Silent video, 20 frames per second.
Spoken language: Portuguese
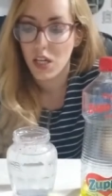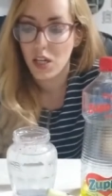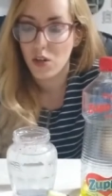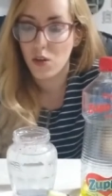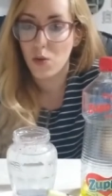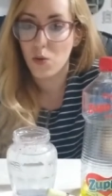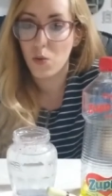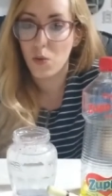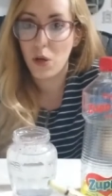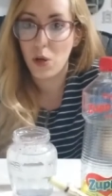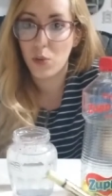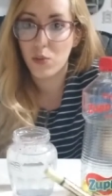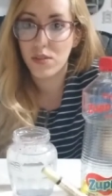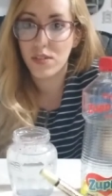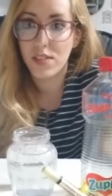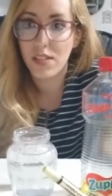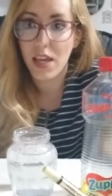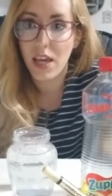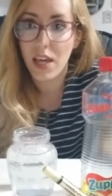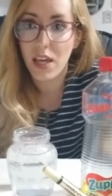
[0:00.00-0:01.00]
Eu, eu
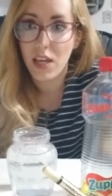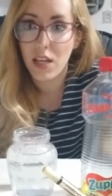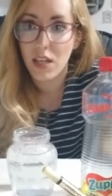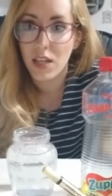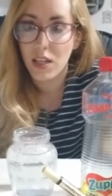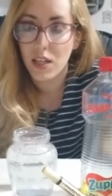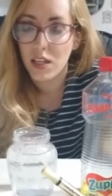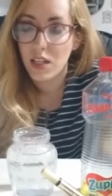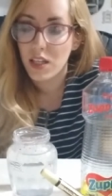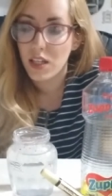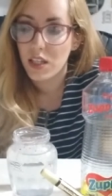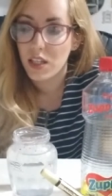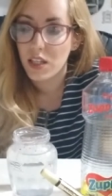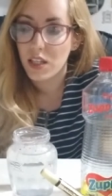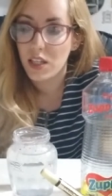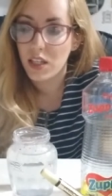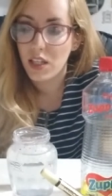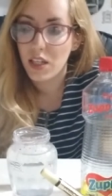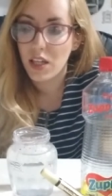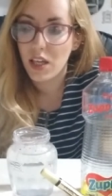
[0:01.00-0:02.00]
sei
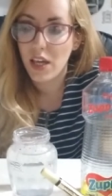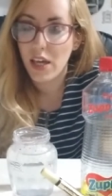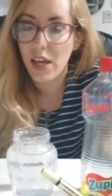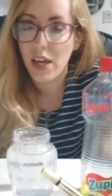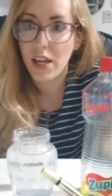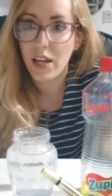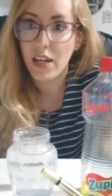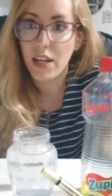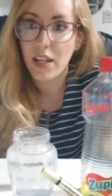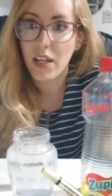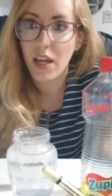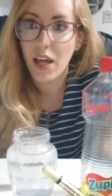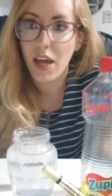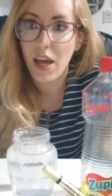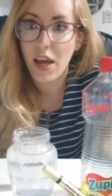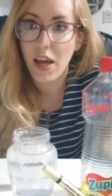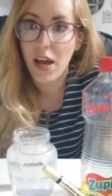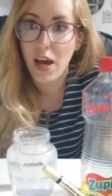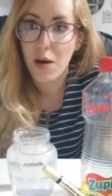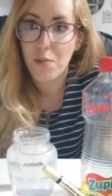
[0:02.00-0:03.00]
que ele
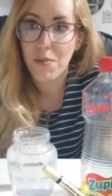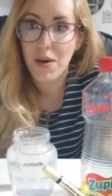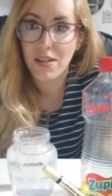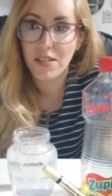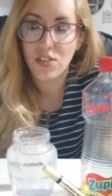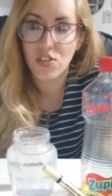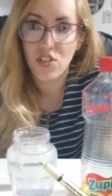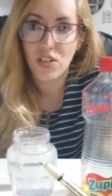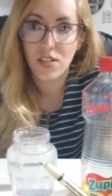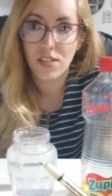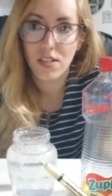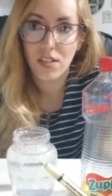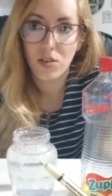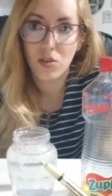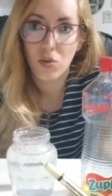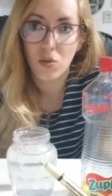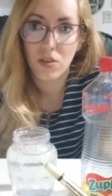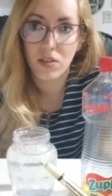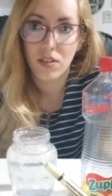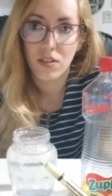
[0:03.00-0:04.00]
é a base de
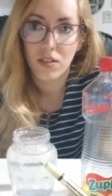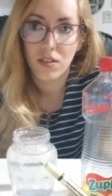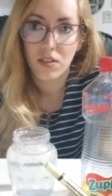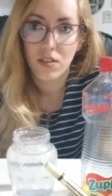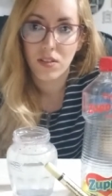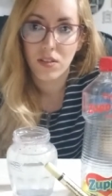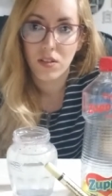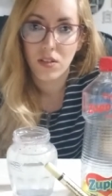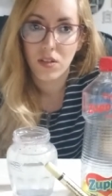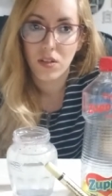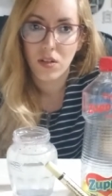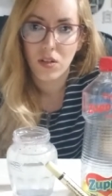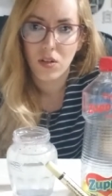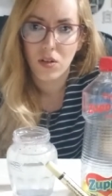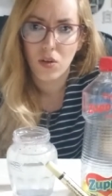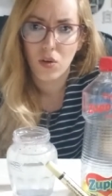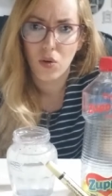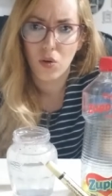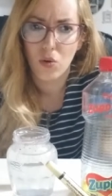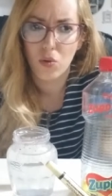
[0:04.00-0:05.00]
acetona,
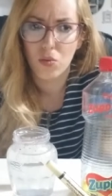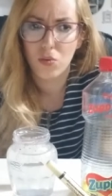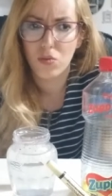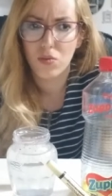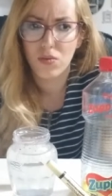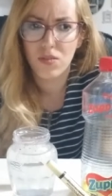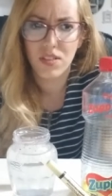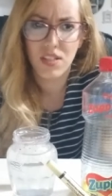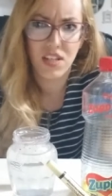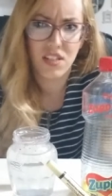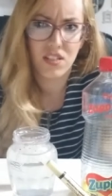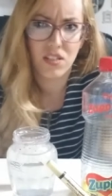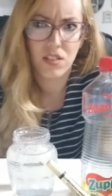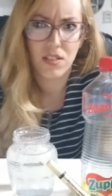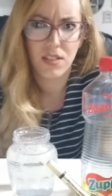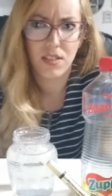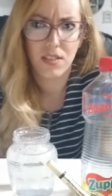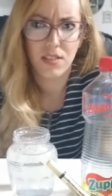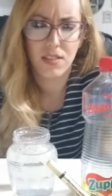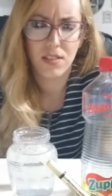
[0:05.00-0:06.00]
ou não sei
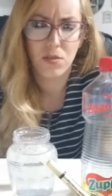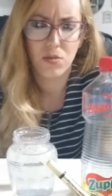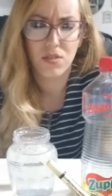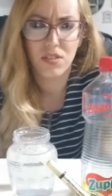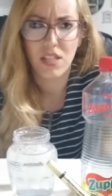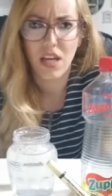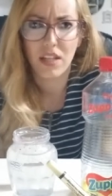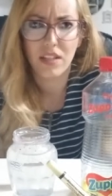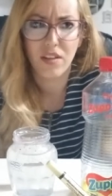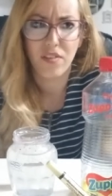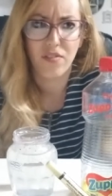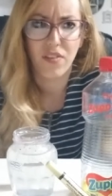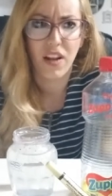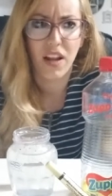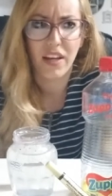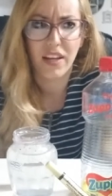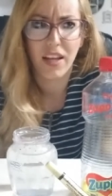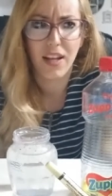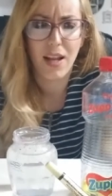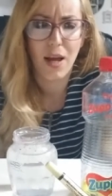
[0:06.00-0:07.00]
se, se o certo é
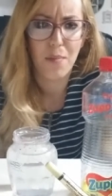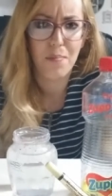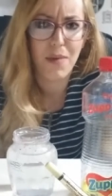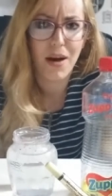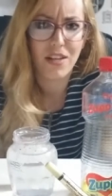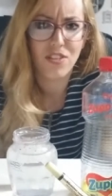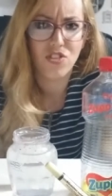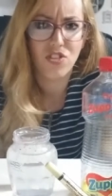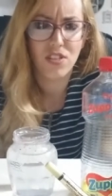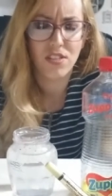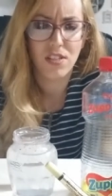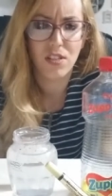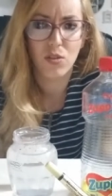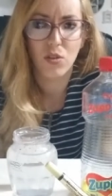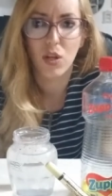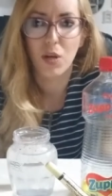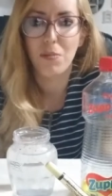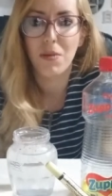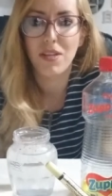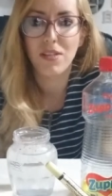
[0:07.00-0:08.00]
falar que ele é a base de
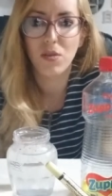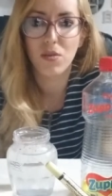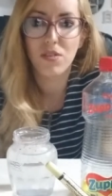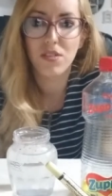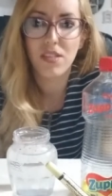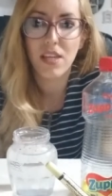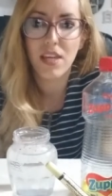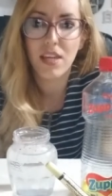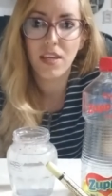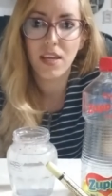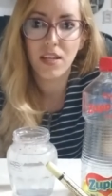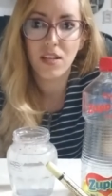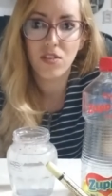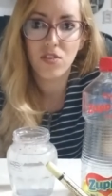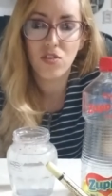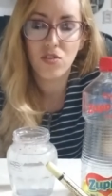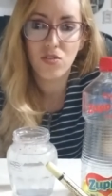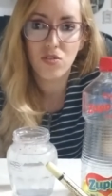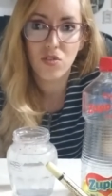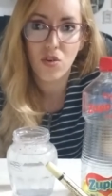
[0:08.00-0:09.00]
acetona, mas eu sei que ele
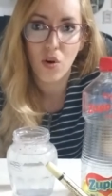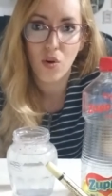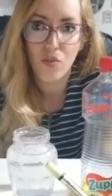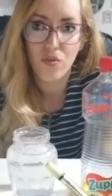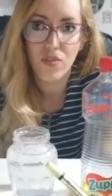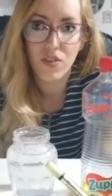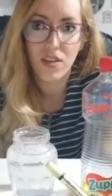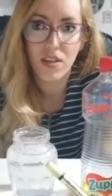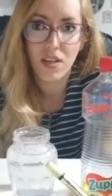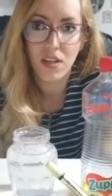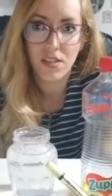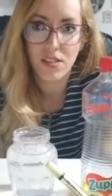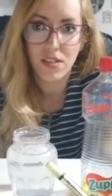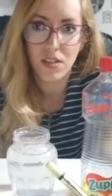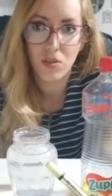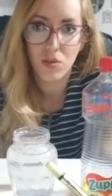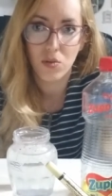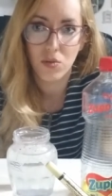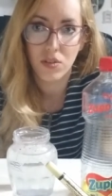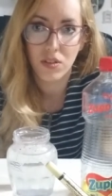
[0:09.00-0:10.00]
dissolve em
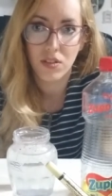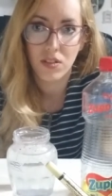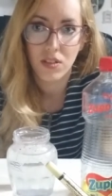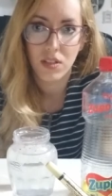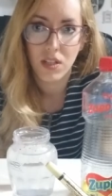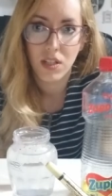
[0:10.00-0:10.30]
acetona.